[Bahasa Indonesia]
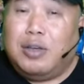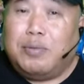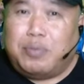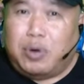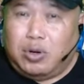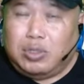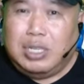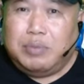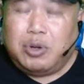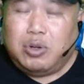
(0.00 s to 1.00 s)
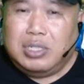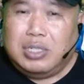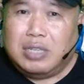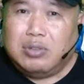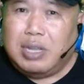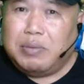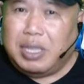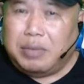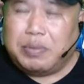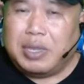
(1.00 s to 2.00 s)
polusi-polusi yang sudah
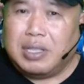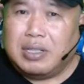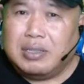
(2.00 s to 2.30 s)
menempel